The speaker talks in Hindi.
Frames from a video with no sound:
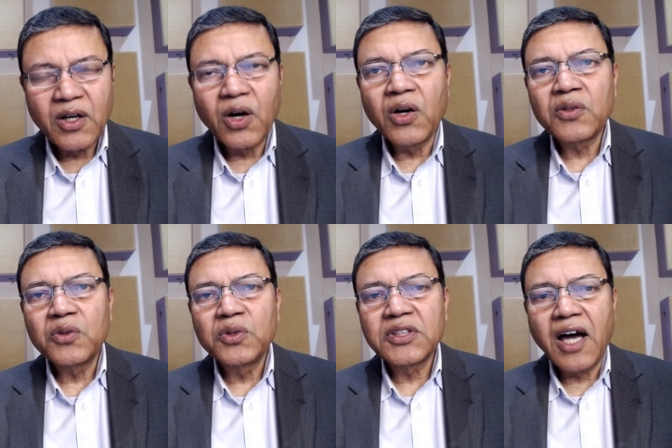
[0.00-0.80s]
और
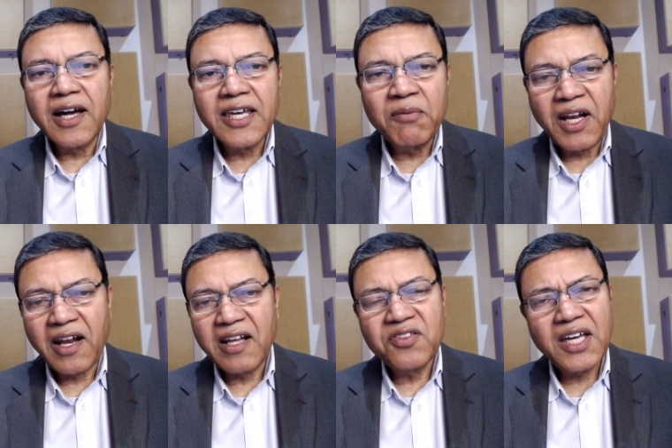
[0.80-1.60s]
उससे आंखें
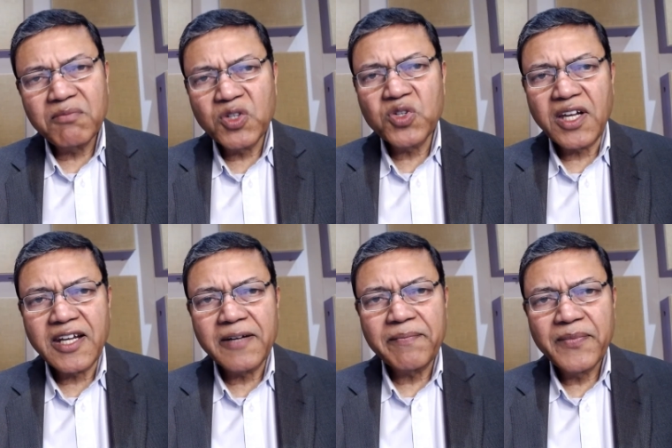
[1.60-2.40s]
मिलाना शायद मुश्किल
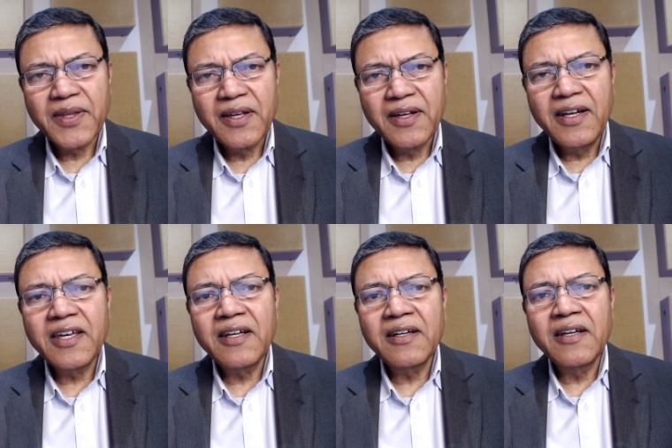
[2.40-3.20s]
है
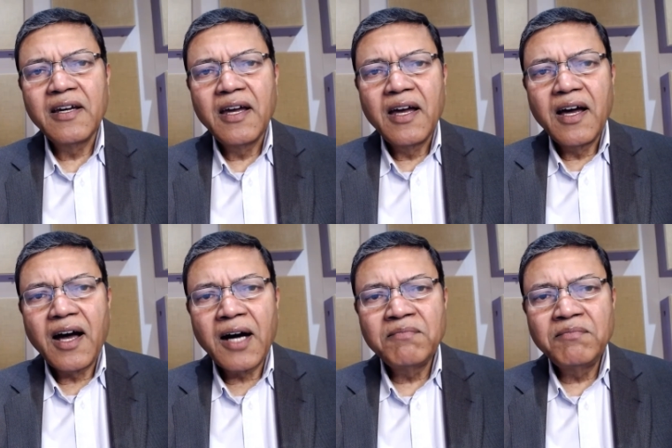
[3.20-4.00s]
लेकिन
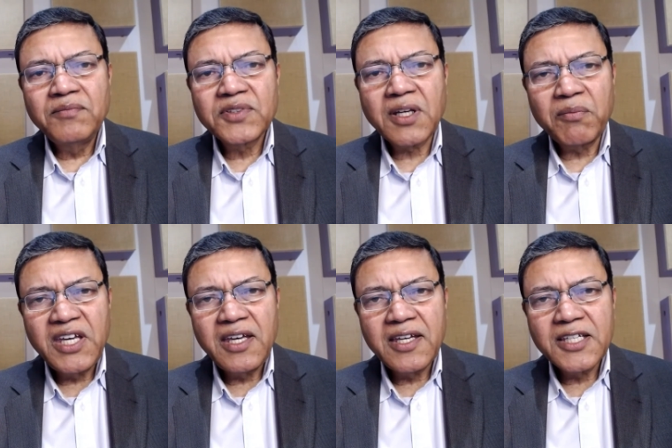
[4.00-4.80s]
हम
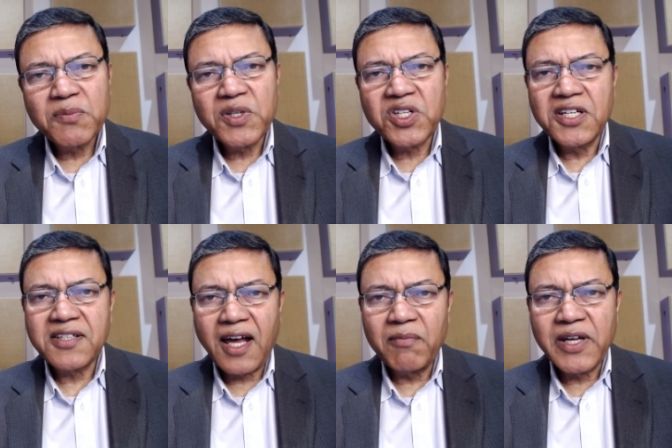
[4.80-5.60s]
सभी इस पिछले
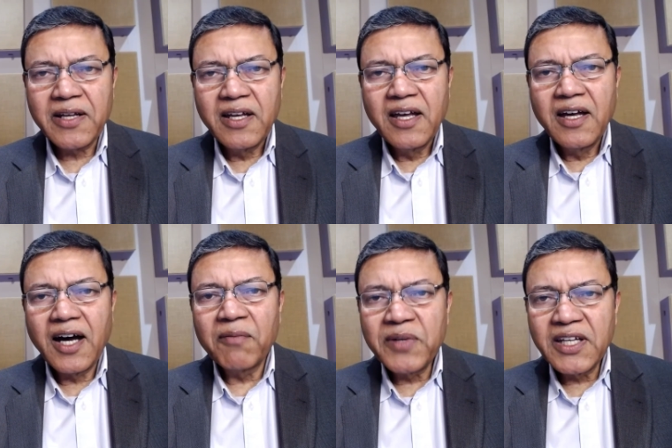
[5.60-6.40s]
साल में
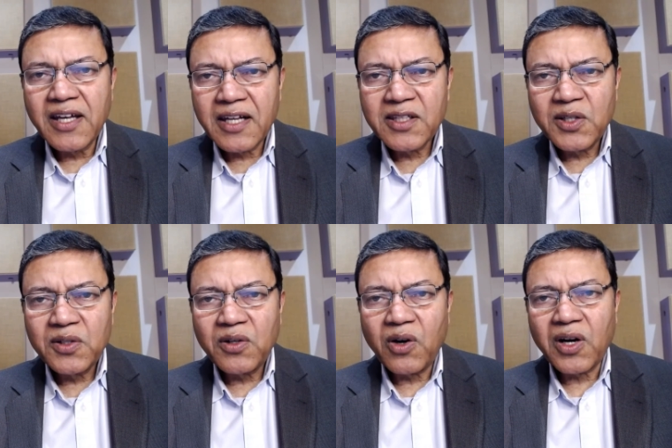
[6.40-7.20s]
अपनी
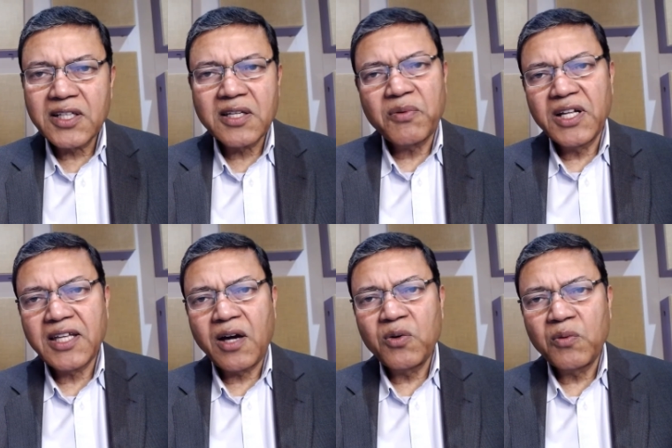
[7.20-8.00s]
गलतियों और
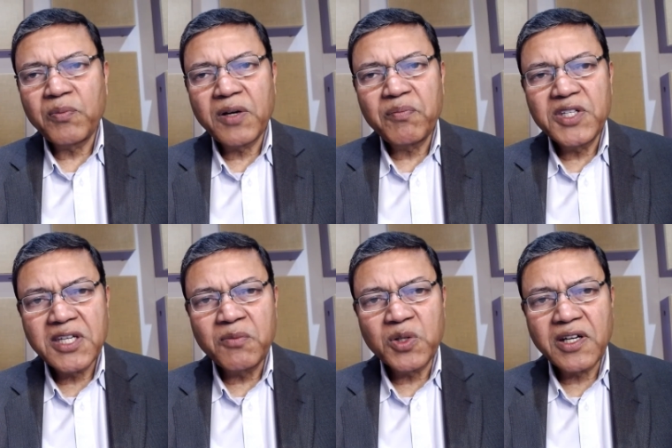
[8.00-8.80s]
असफलताओं पर
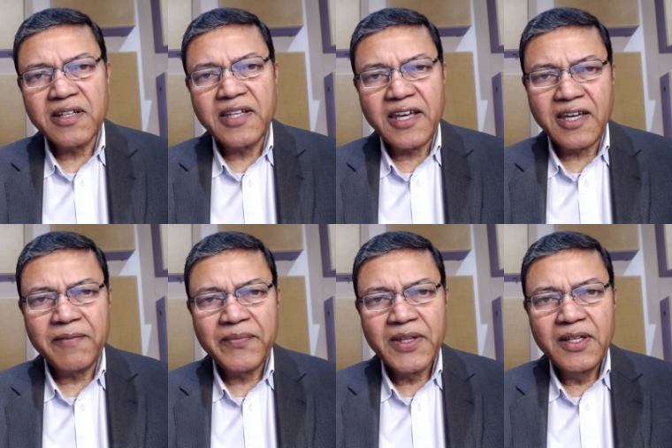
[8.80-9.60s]
पीछे मुड़कर देखें
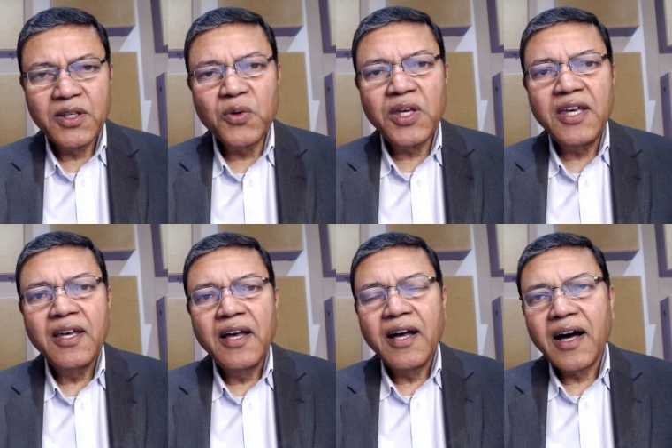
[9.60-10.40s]
क्योंकि
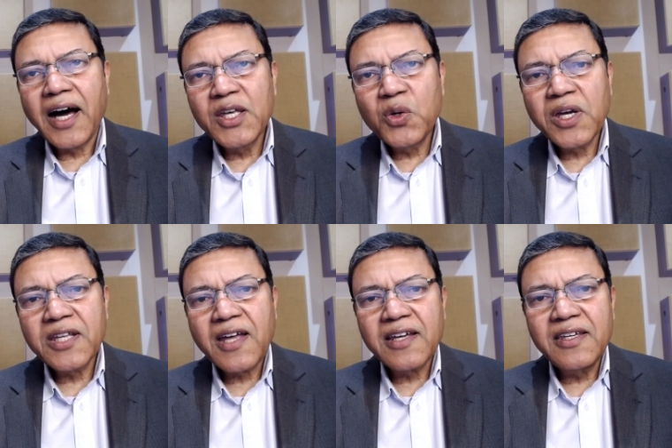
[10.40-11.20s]

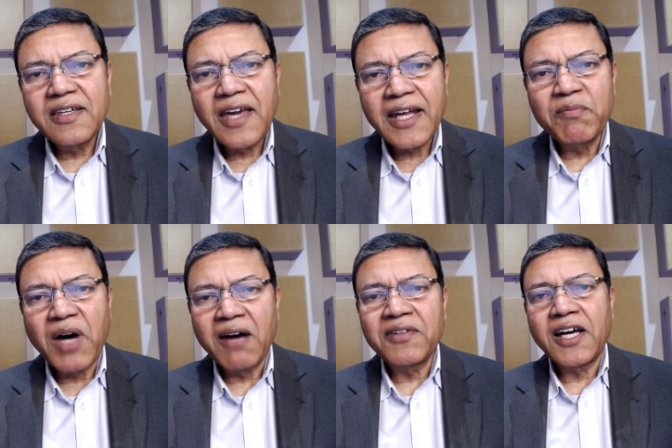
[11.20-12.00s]
अयोग्यता की गहरी
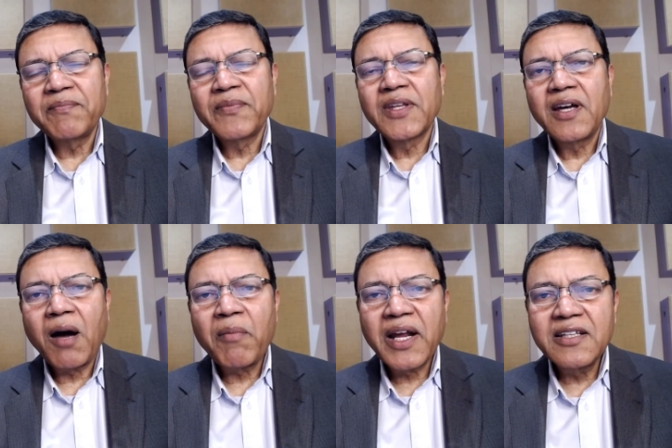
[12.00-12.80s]
भावना
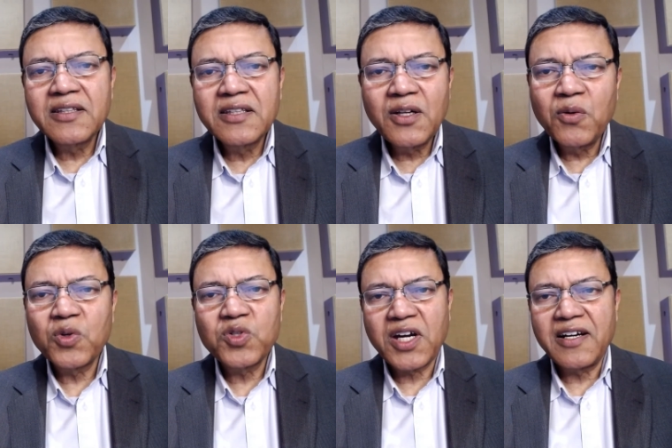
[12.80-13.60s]
हमारे दिलों
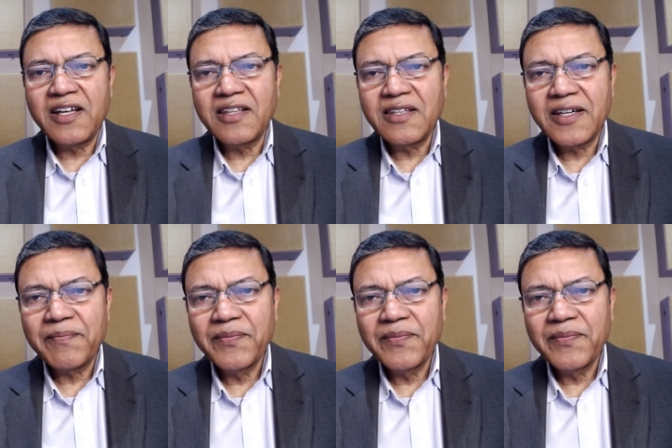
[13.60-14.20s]
को जकड़ लेती है